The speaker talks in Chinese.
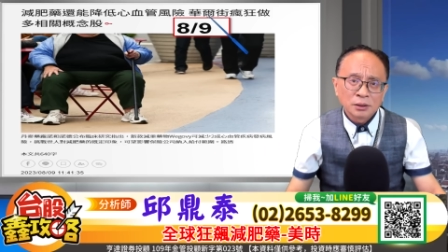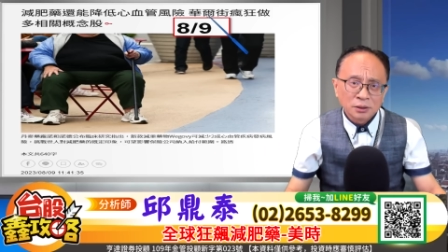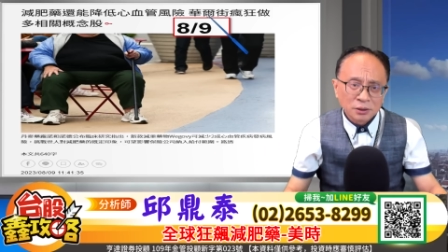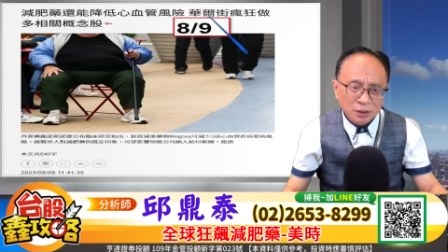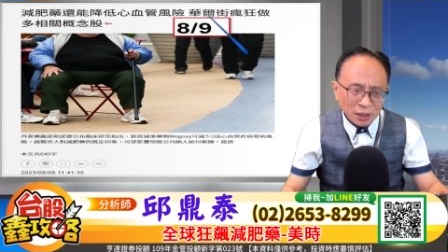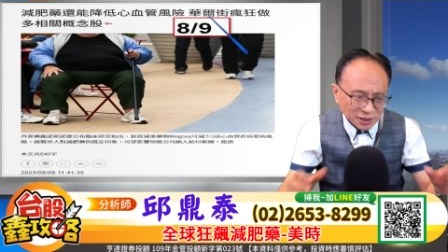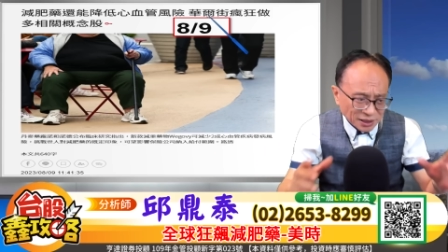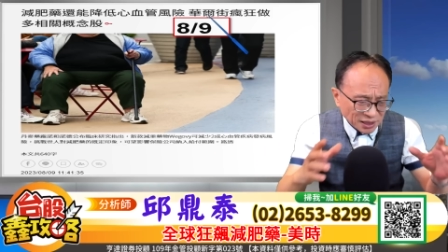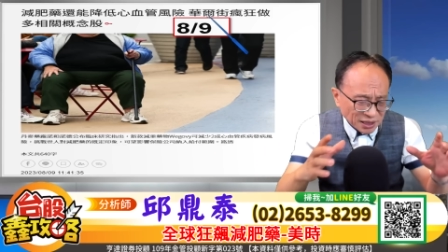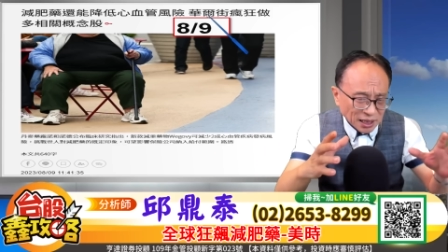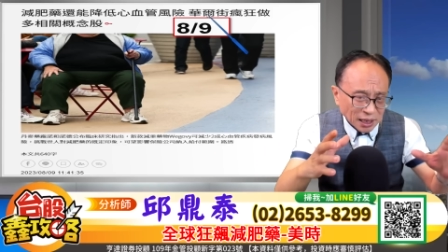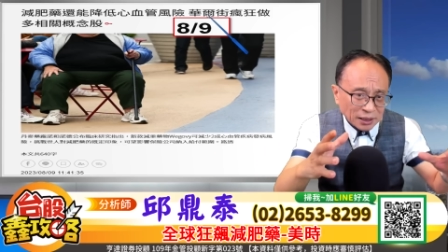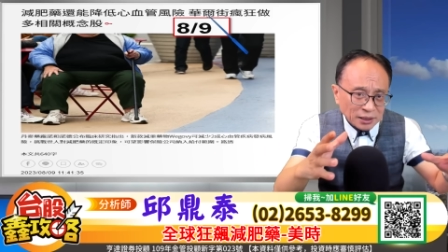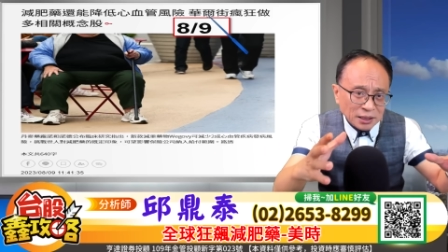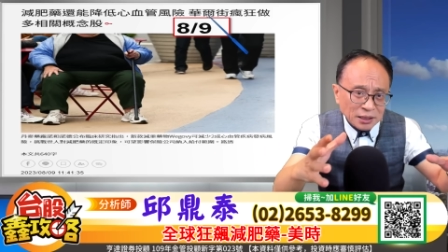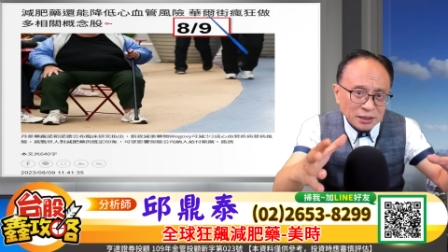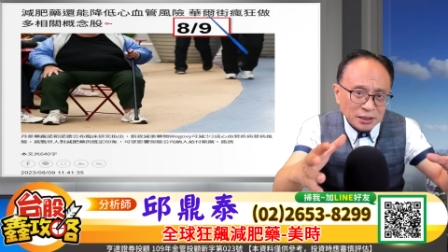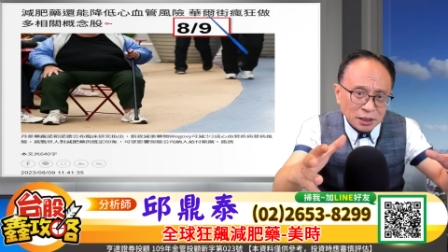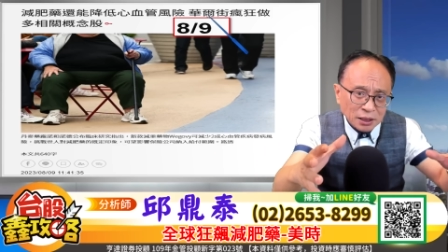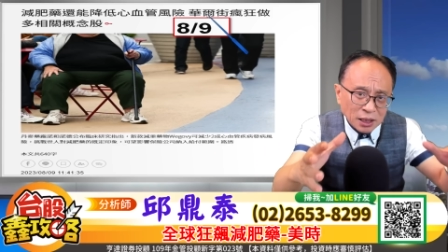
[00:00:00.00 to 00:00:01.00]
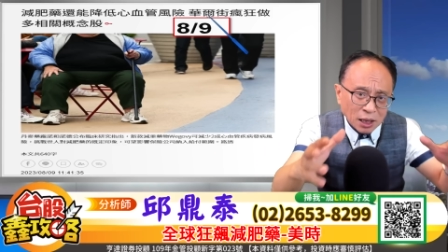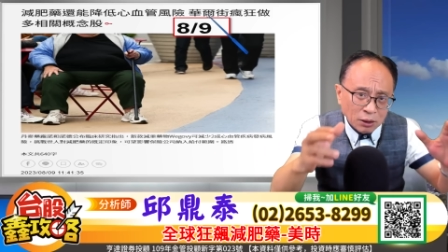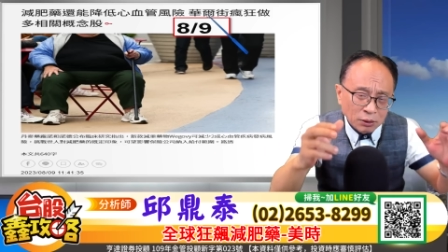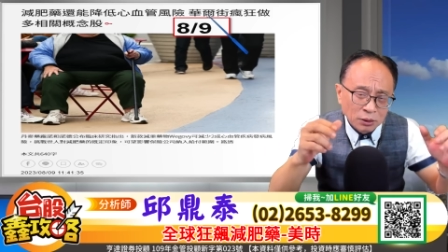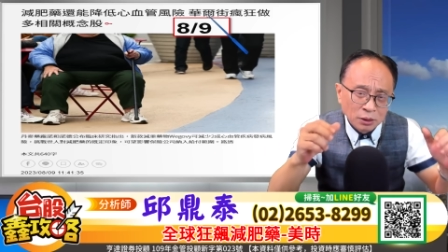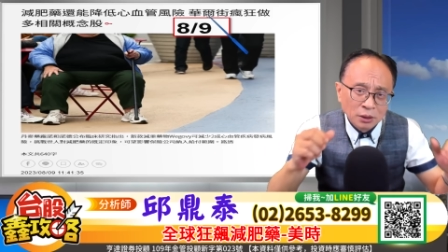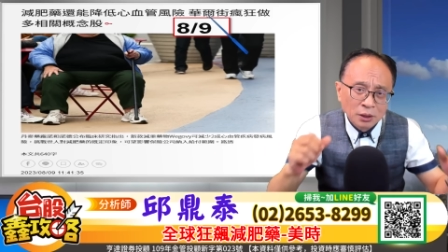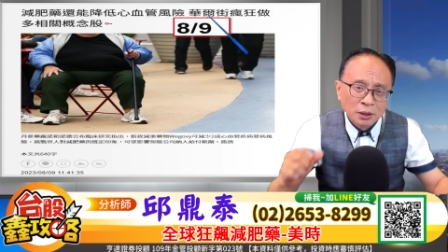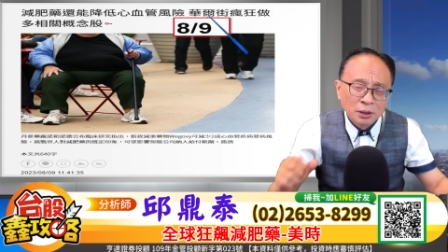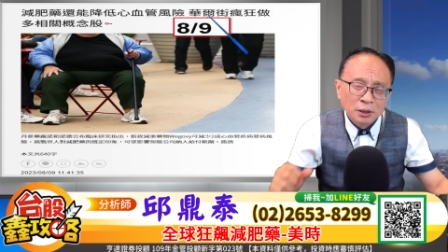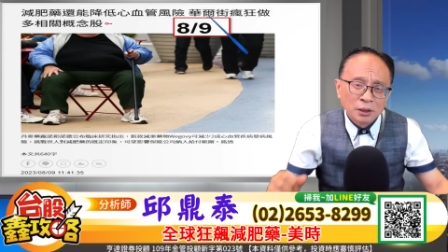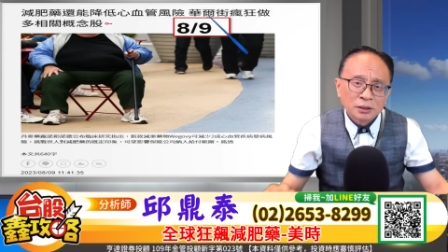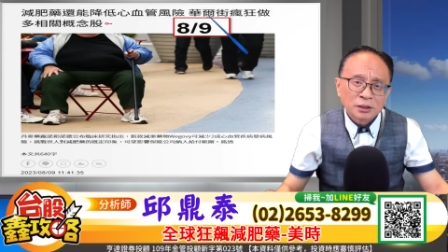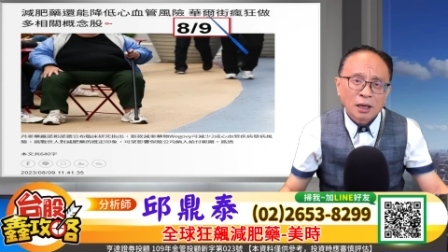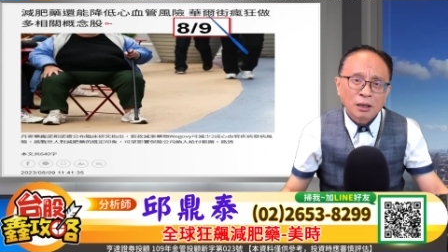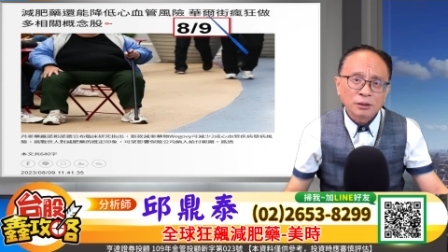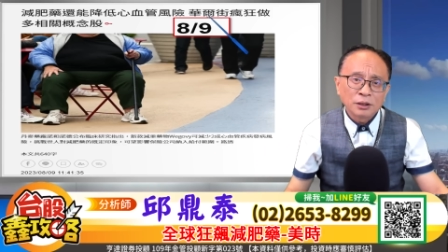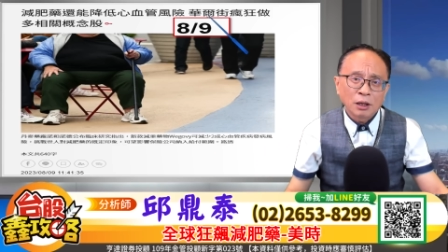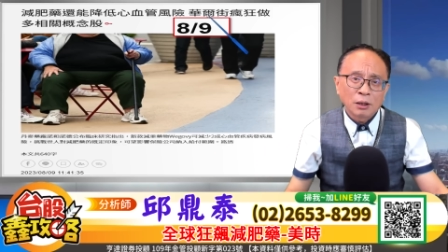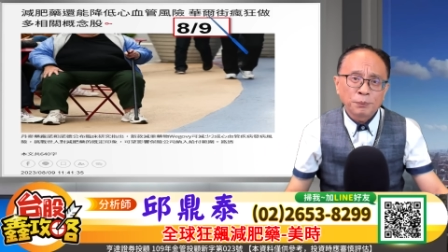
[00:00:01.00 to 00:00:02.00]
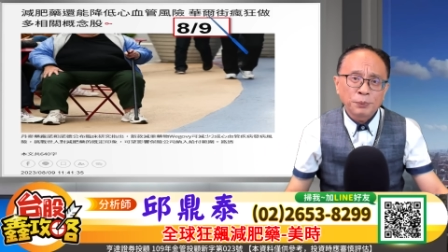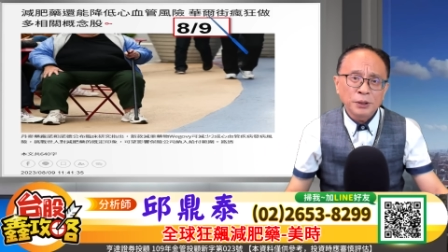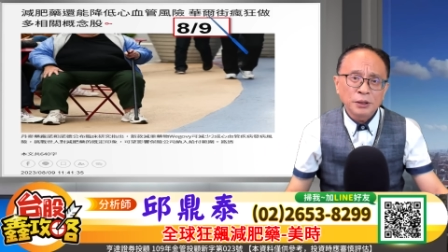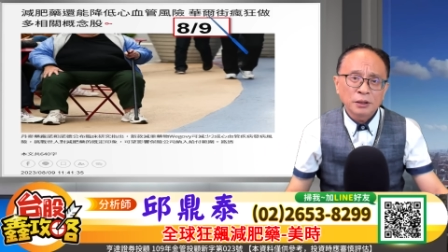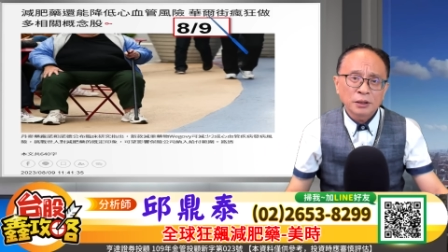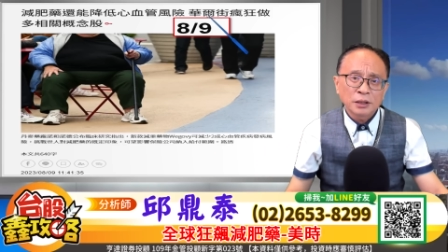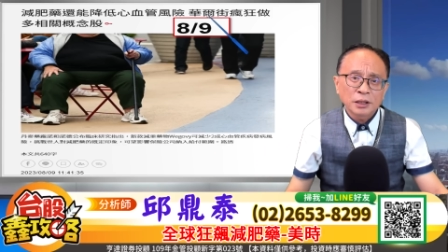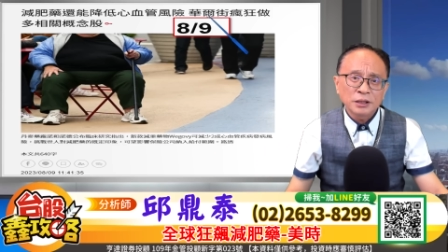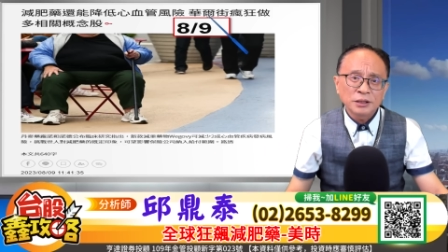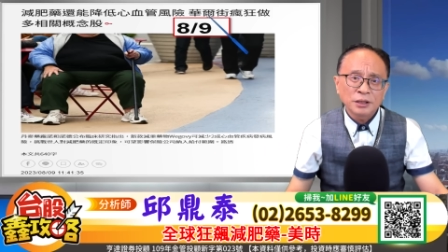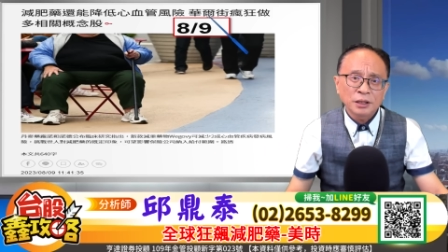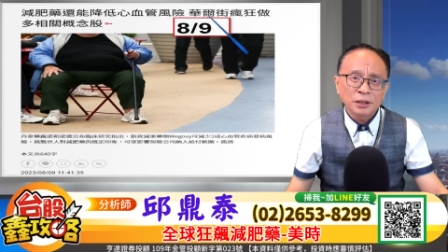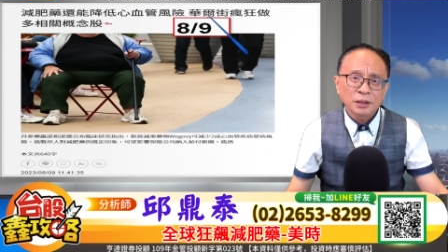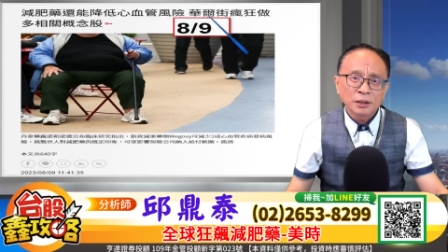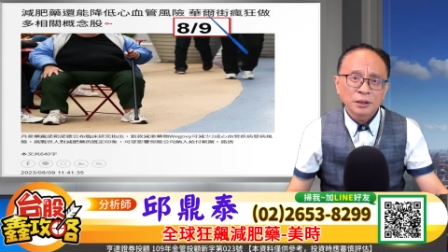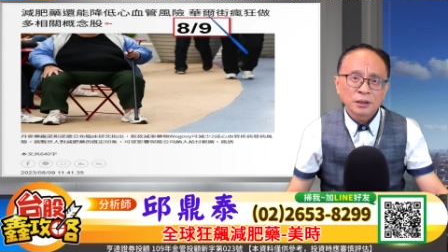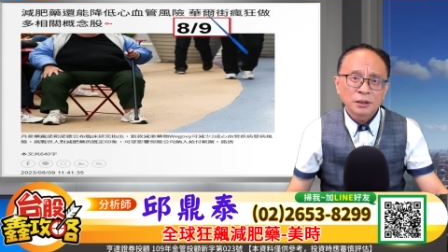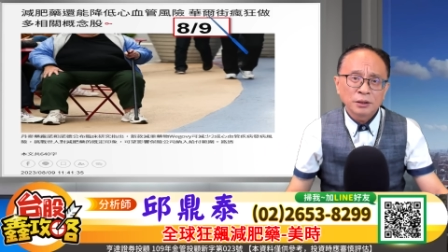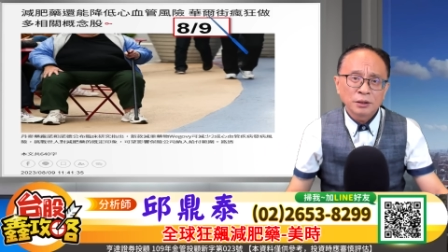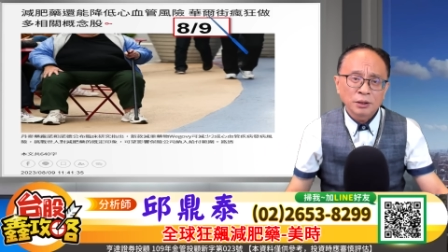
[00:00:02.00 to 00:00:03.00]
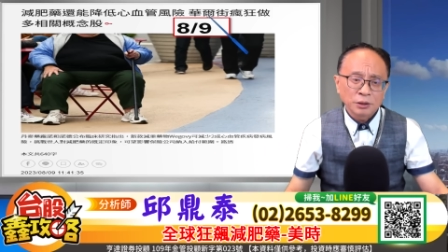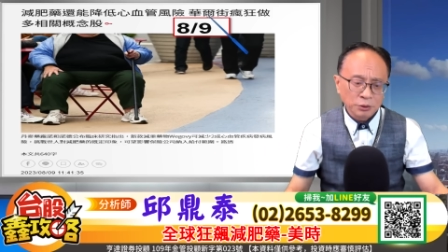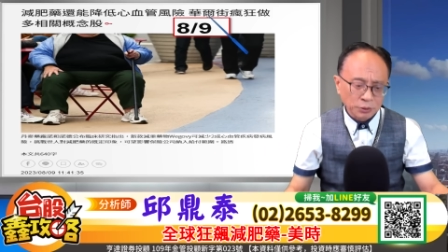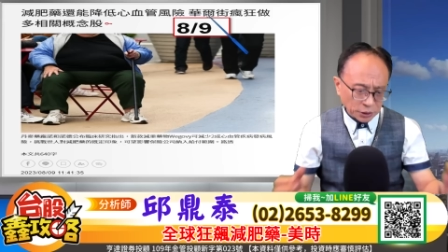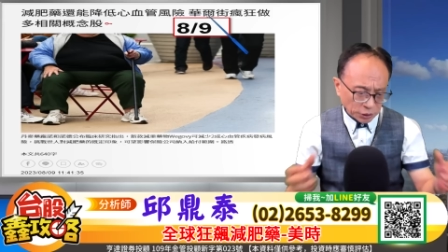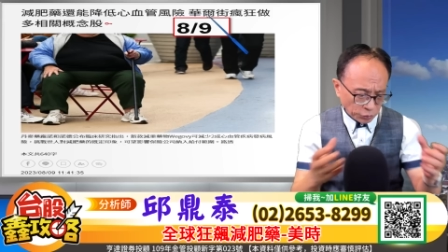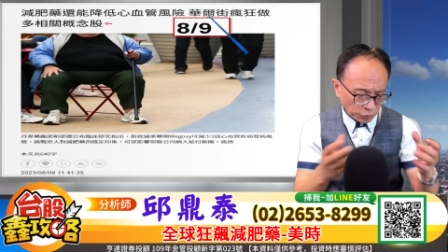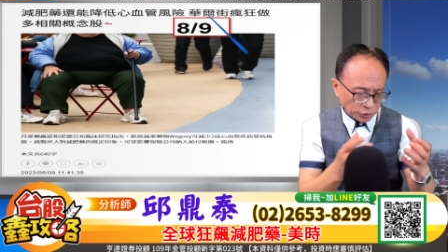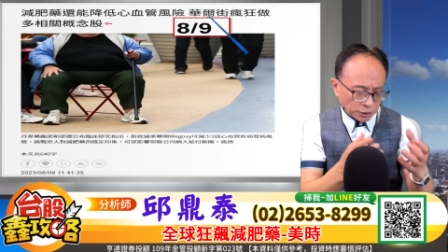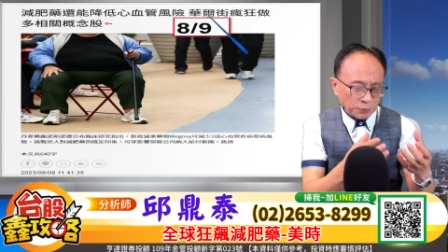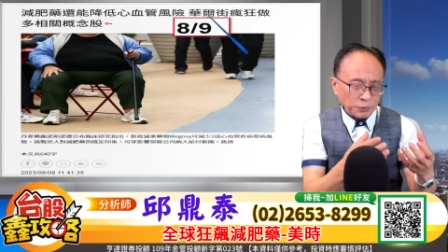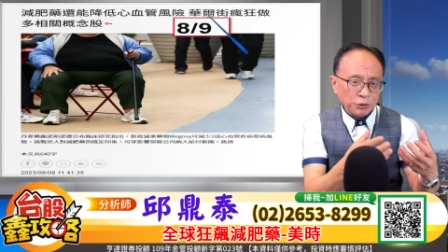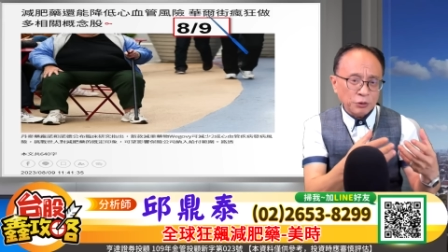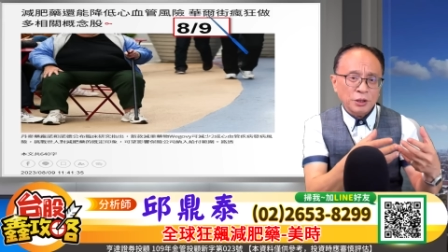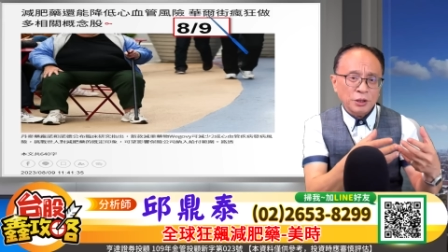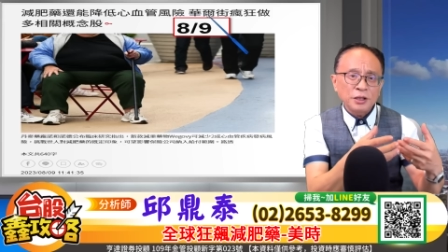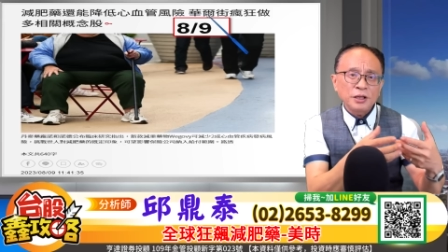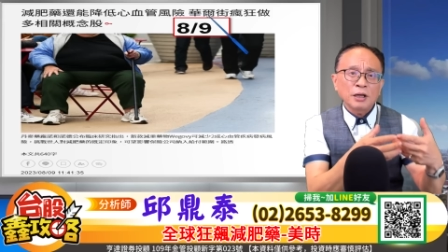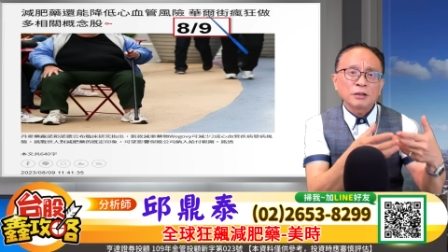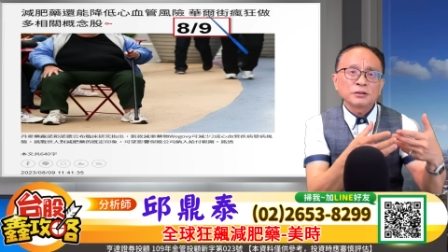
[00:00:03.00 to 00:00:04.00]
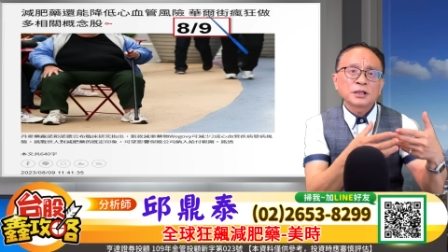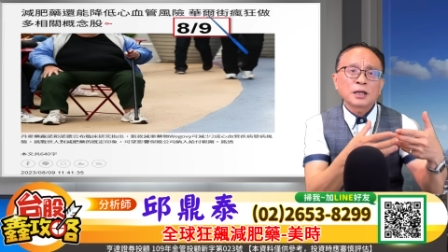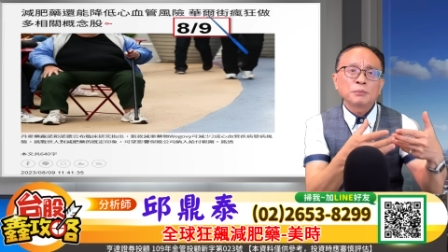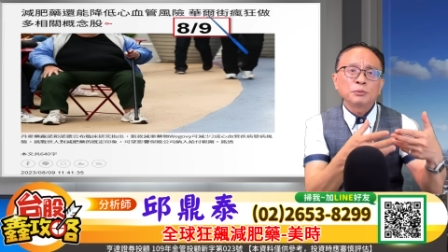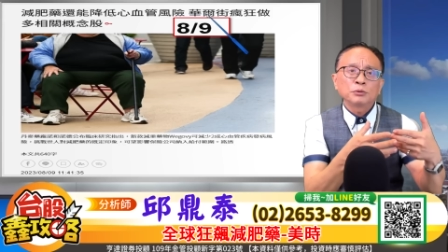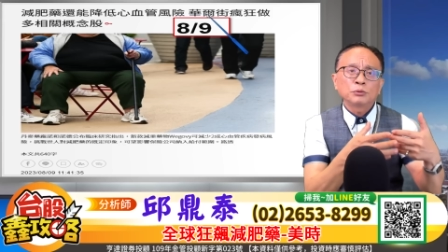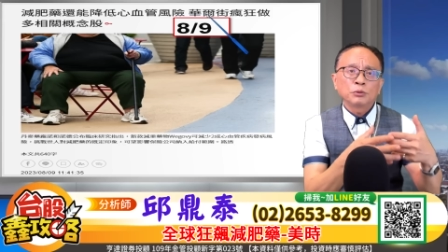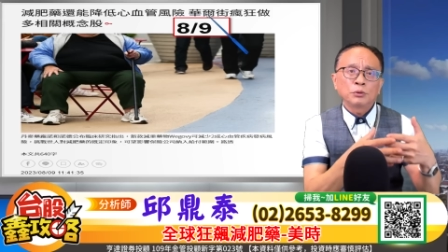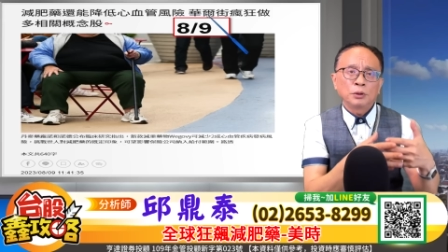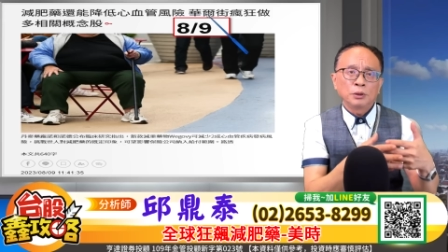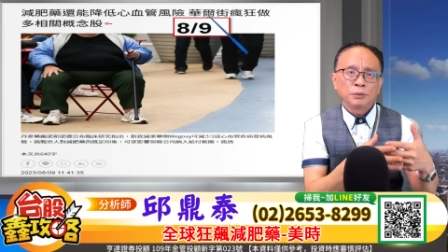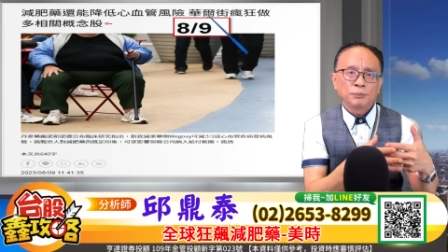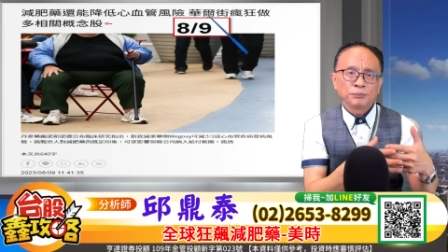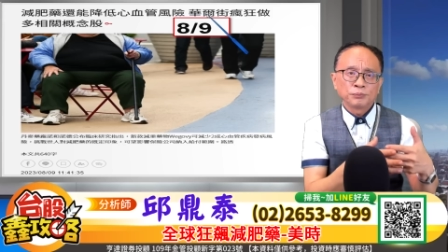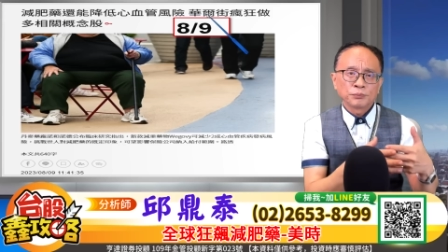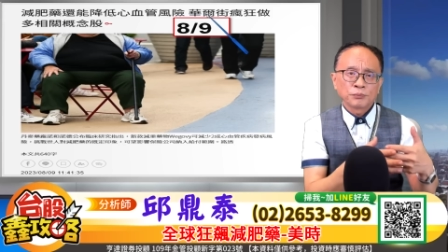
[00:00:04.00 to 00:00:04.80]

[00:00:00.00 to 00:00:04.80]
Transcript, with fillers: 他抢了一些高糖尿病的那些原因为他们原料差不多，